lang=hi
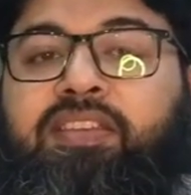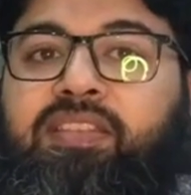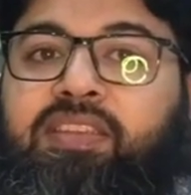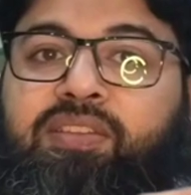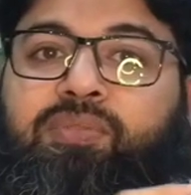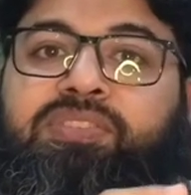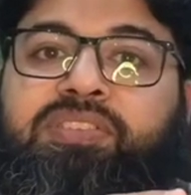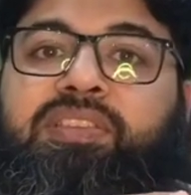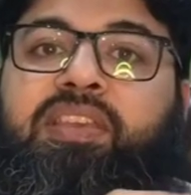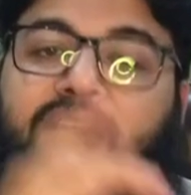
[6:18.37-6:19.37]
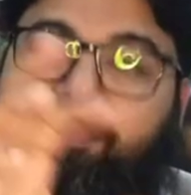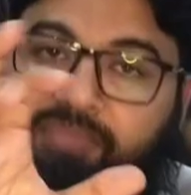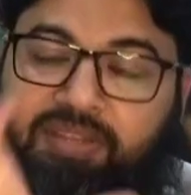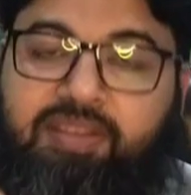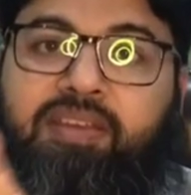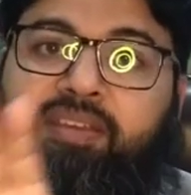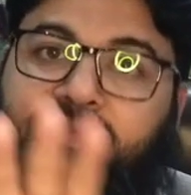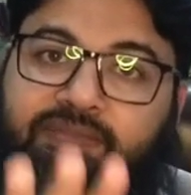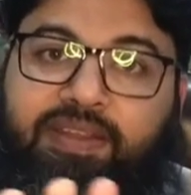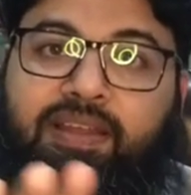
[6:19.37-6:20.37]
ये तीनों चीज़ें अभी तक
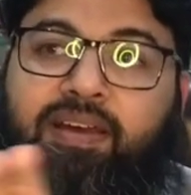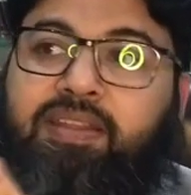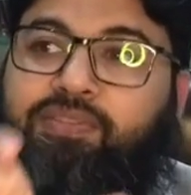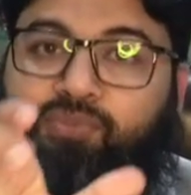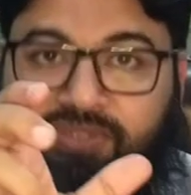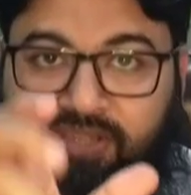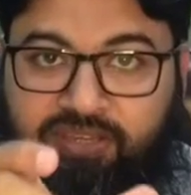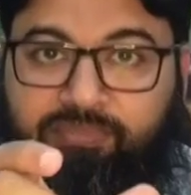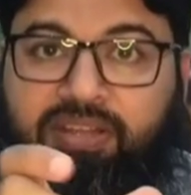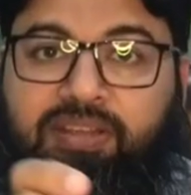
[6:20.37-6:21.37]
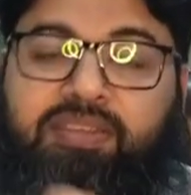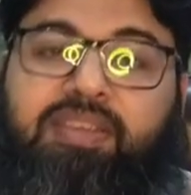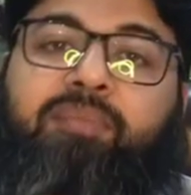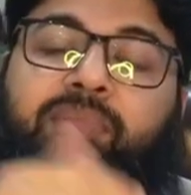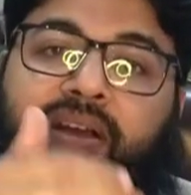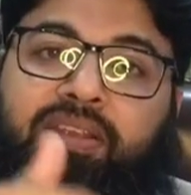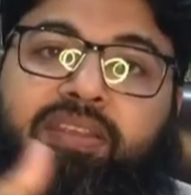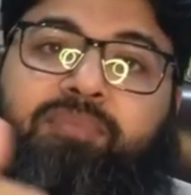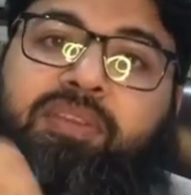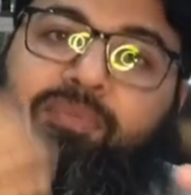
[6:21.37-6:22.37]
फ़िलहाल इसको यहीं पे रखी है
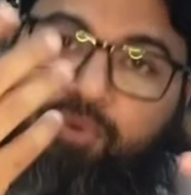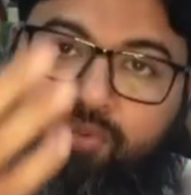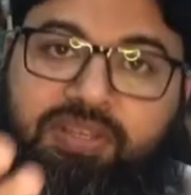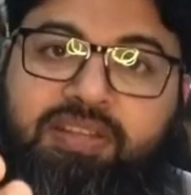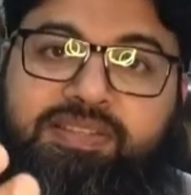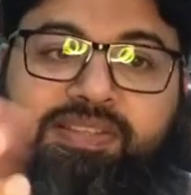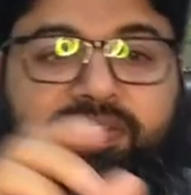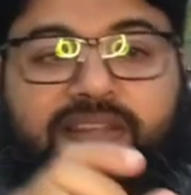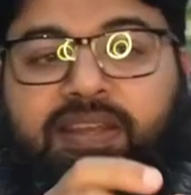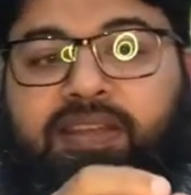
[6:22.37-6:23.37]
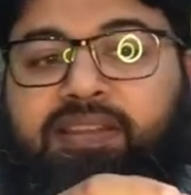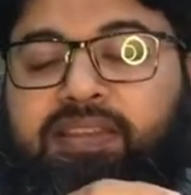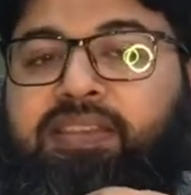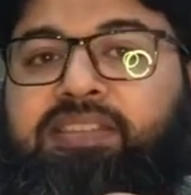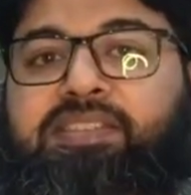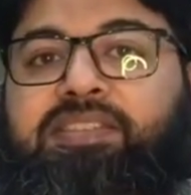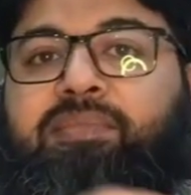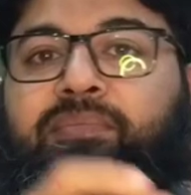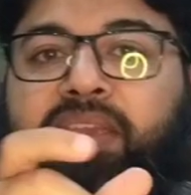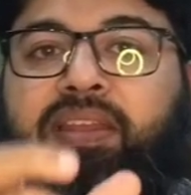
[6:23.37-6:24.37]
बाकी भी बहुत सारी चीज़ें हैं लेकिन तीन
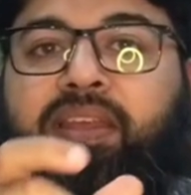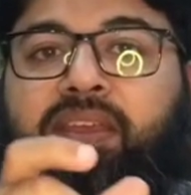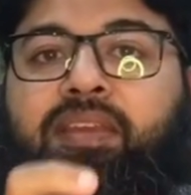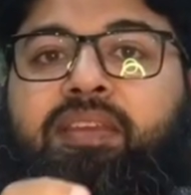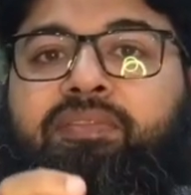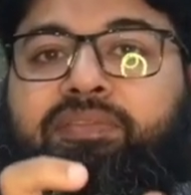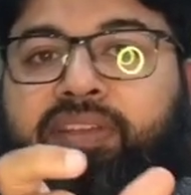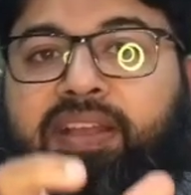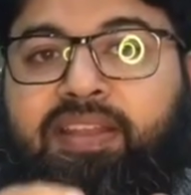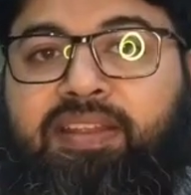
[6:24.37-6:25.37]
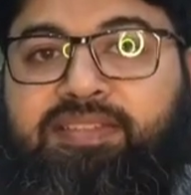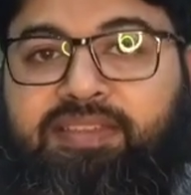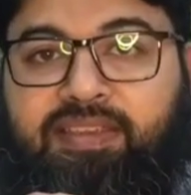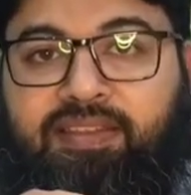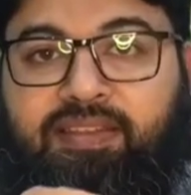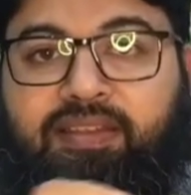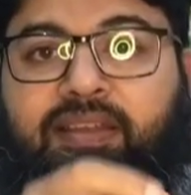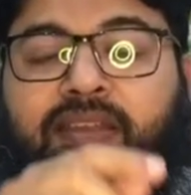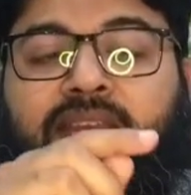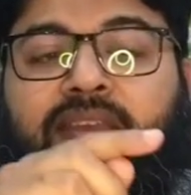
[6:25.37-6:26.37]
चीज़ें मेन है फ्रेगरेंस के अंदर
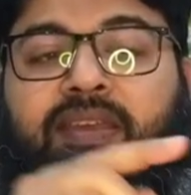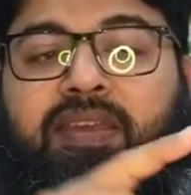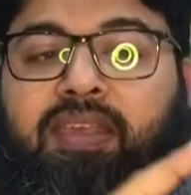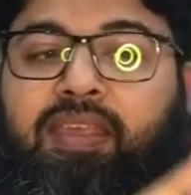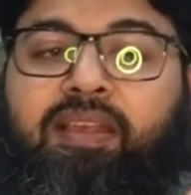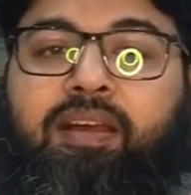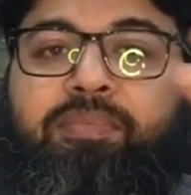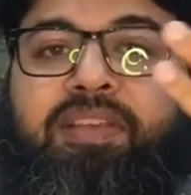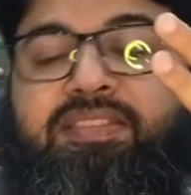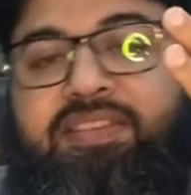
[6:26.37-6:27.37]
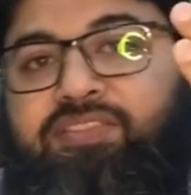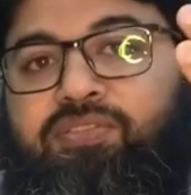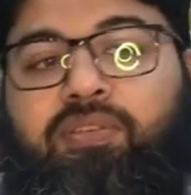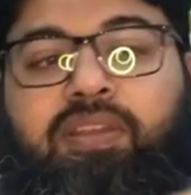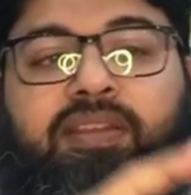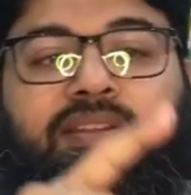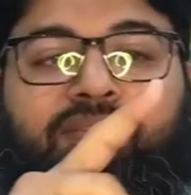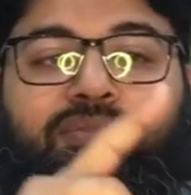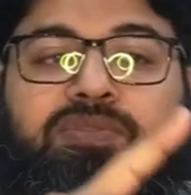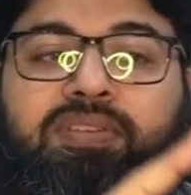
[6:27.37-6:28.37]
एक आपका एसेंशियल ऑयल
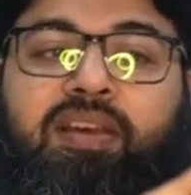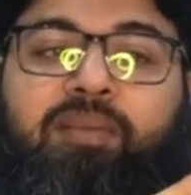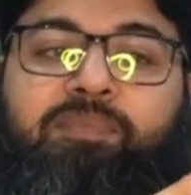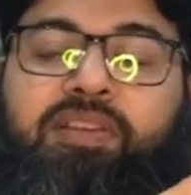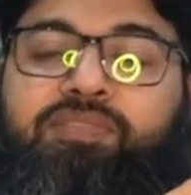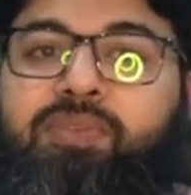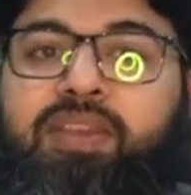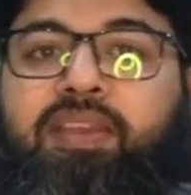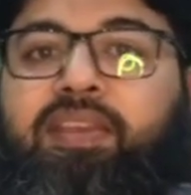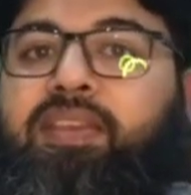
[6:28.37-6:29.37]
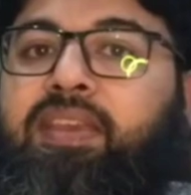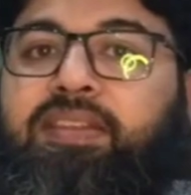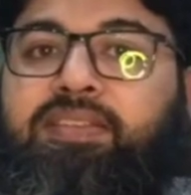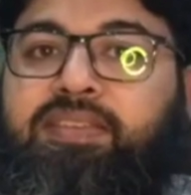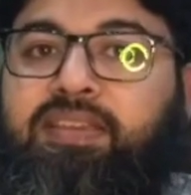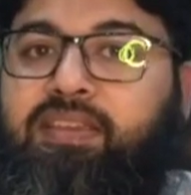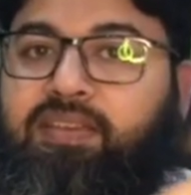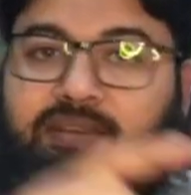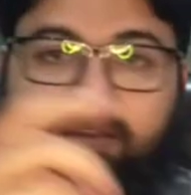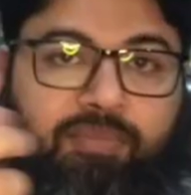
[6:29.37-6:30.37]
दूसरा आपका जो है कह लीजिए कि
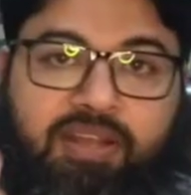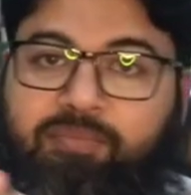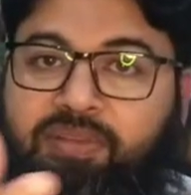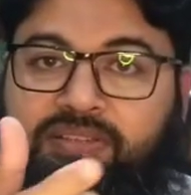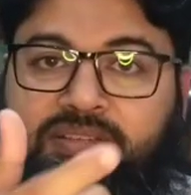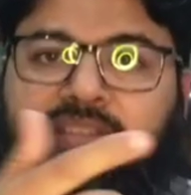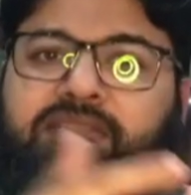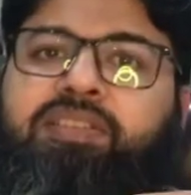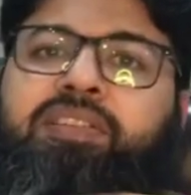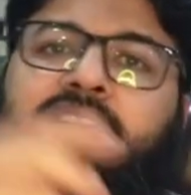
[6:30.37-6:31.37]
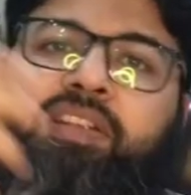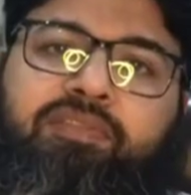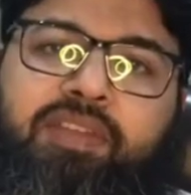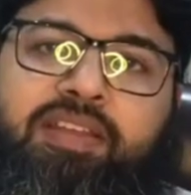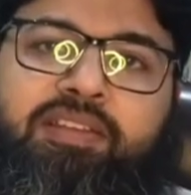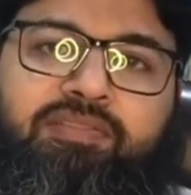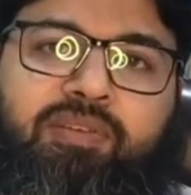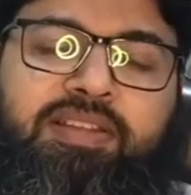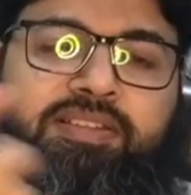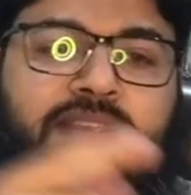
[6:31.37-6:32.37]
हमारे पास कंसनट्रेटेड फ्रेगरेंस
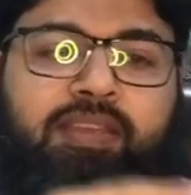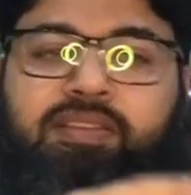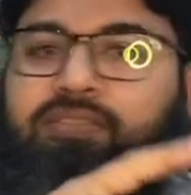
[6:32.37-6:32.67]
ऑयल्स